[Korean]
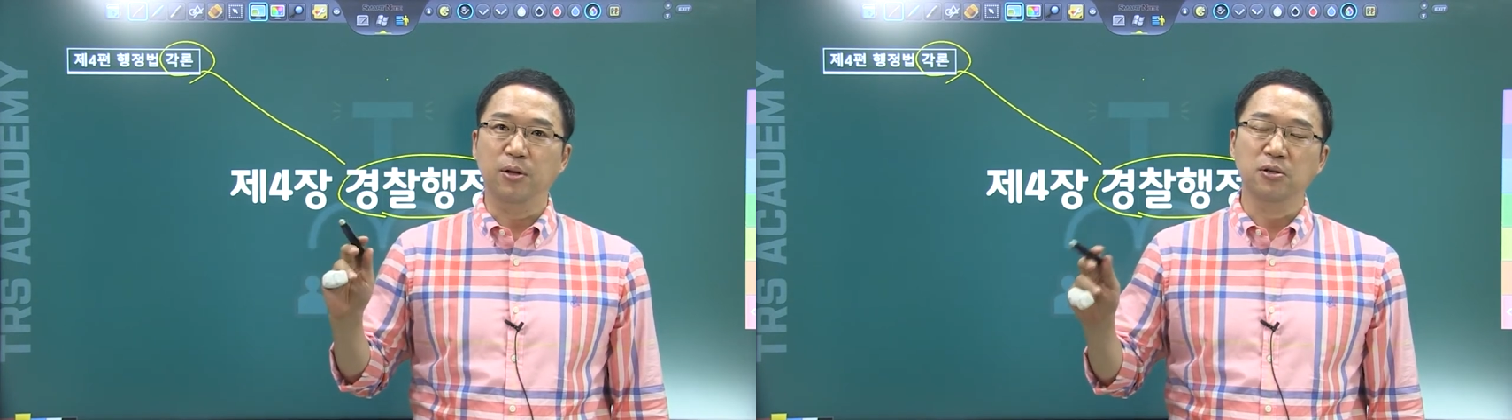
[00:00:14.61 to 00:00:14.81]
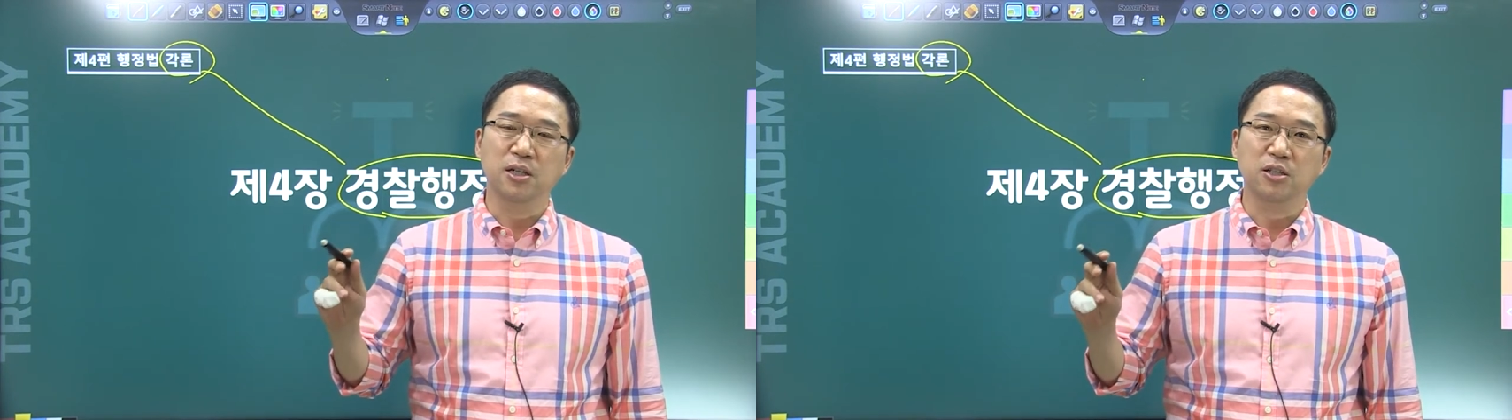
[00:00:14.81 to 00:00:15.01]

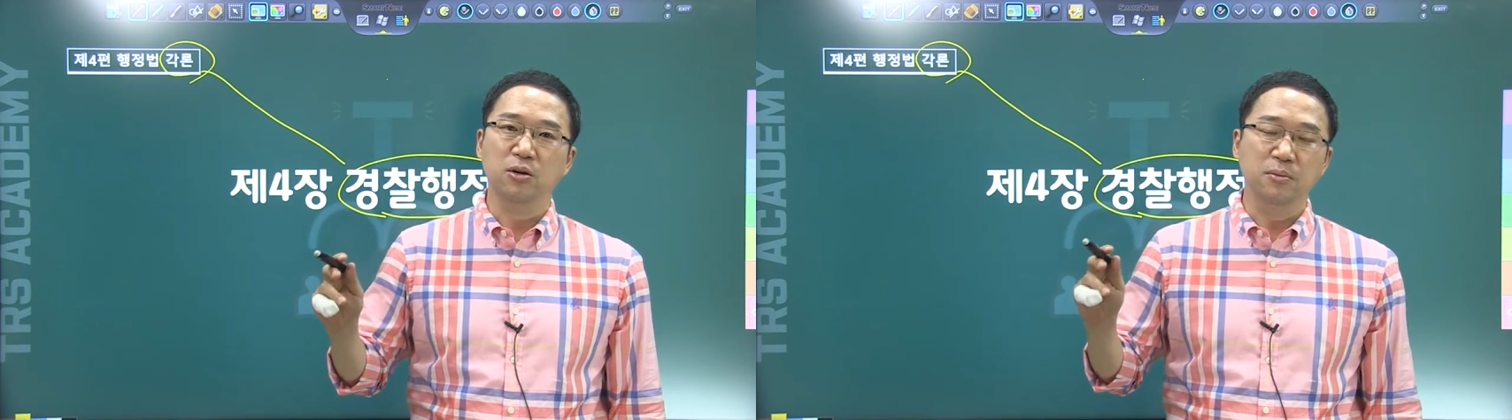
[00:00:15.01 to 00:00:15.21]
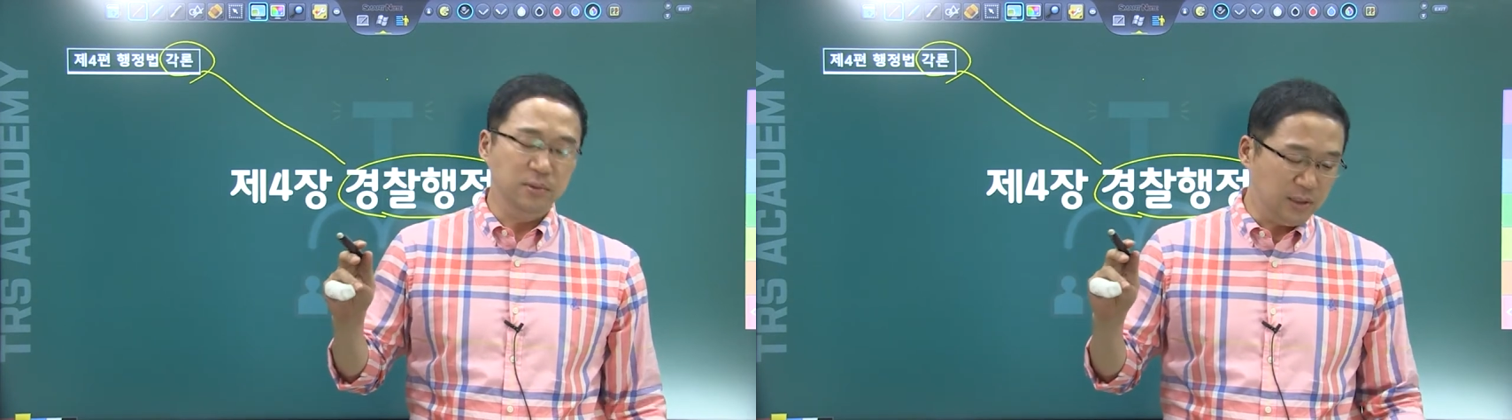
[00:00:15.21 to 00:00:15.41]
변호사
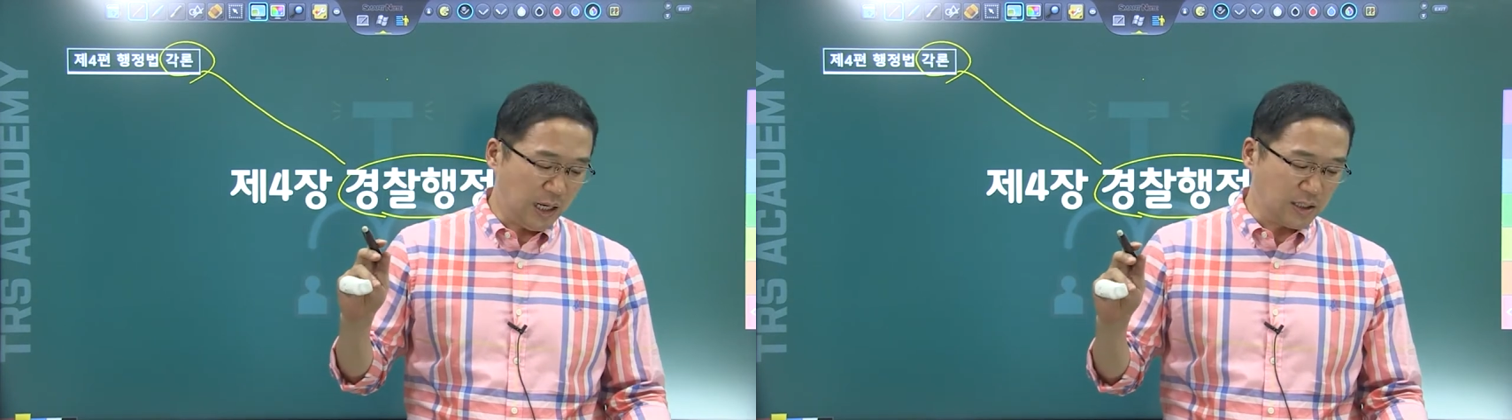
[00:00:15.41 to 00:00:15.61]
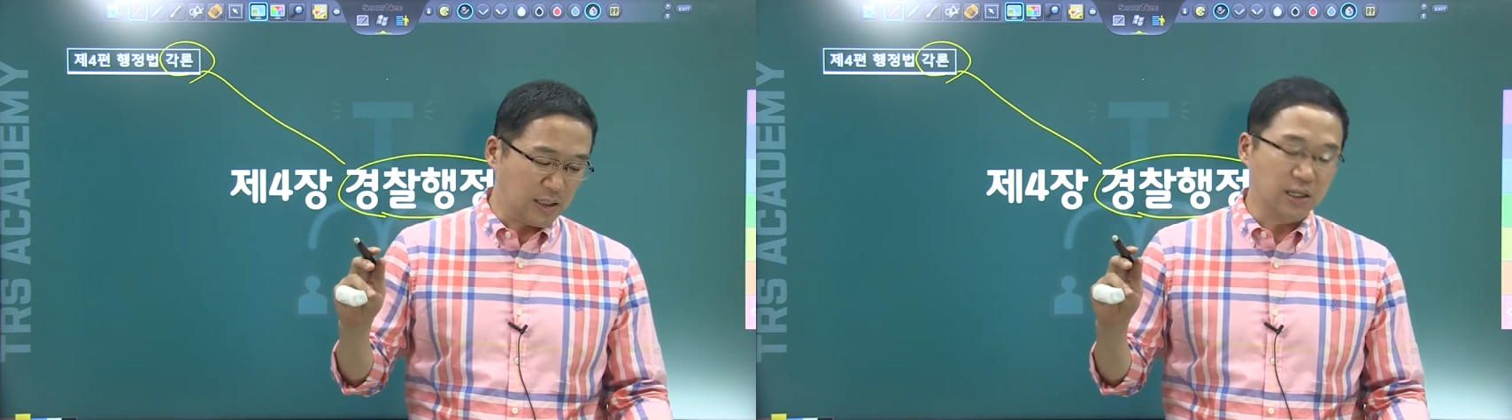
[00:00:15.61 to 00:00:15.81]
시험은
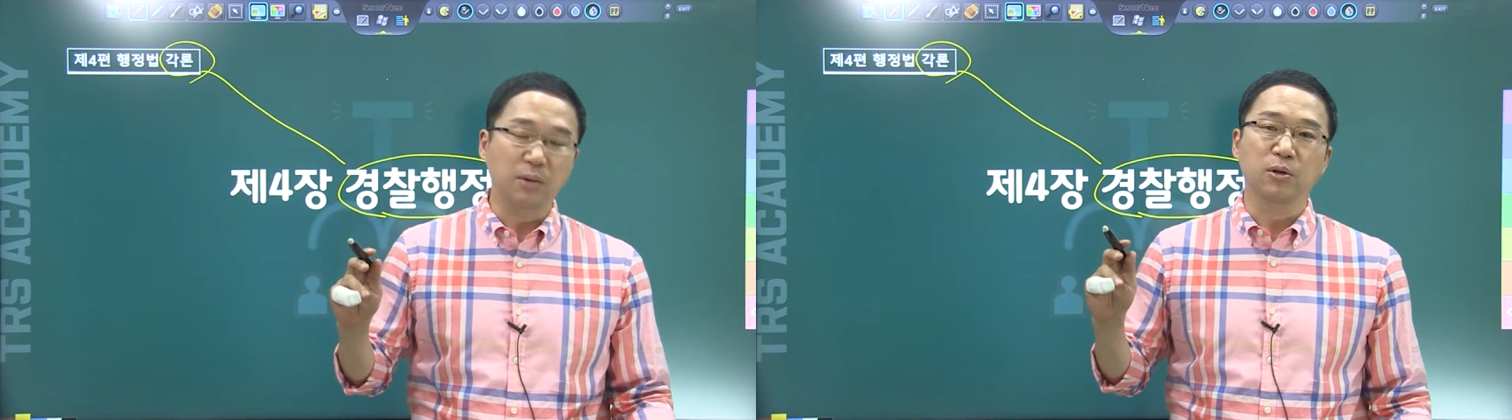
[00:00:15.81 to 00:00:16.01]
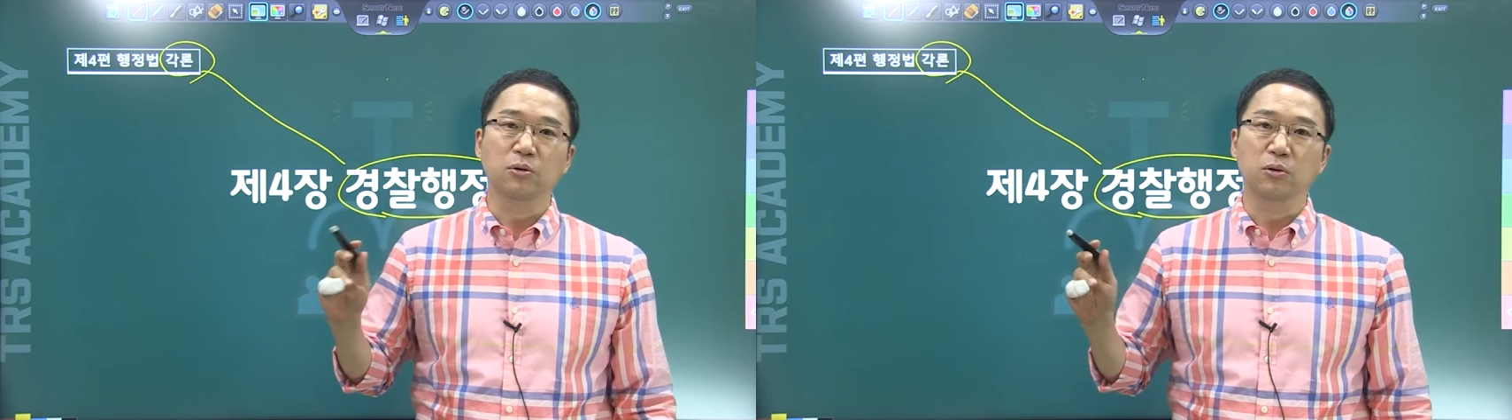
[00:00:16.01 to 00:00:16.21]
아직까지
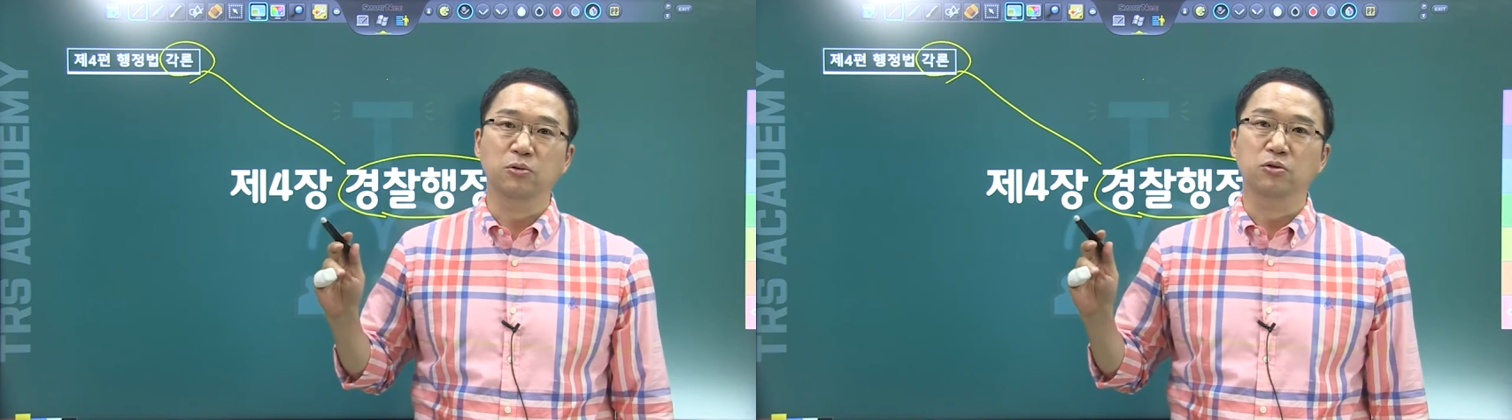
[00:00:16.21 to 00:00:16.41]
한 번도